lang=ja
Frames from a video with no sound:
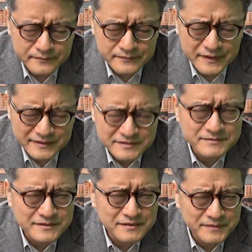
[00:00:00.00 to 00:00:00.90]
まあ、石
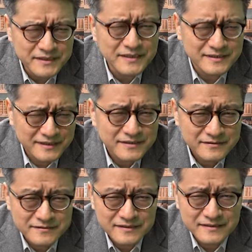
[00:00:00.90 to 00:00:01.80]
破さんにみんながね、
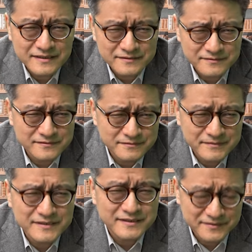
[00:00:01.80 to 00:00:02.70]
不安なの、不
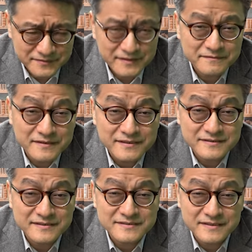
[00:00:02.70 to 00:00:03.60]
満なのね、わかる
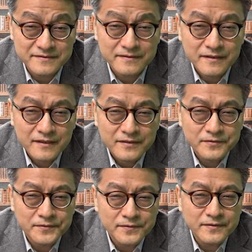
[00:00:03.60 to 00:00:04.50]
んですけど、
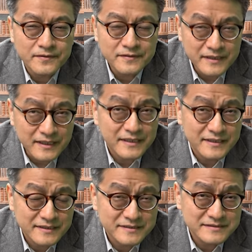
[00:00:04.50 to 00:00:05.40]
ここ
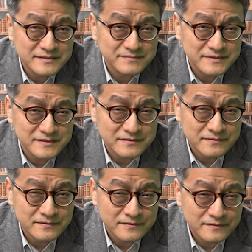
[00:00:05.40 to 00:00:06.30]
で泉
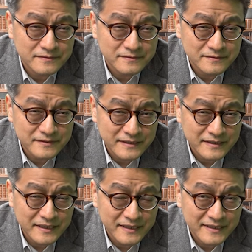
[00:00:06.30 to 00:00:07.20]
続投立
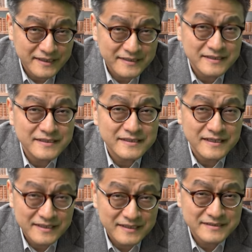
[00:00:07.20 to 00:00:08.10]
憲がやってた
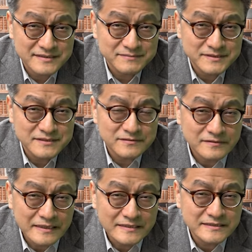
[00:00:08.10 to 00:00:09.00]
ら、自民党
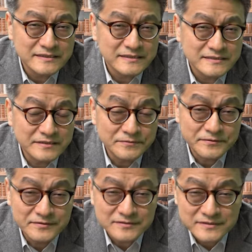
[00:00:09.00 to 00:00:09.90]
に安心してお
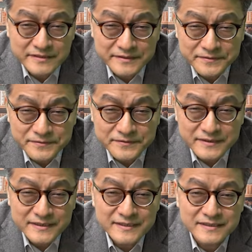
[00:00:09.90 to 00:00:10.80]
給据えること
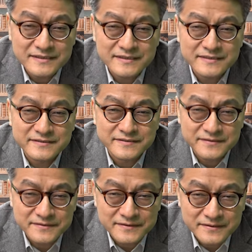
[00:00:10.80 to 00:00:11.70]
できたんです
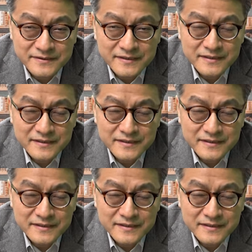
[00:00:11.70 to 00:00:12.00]
よ。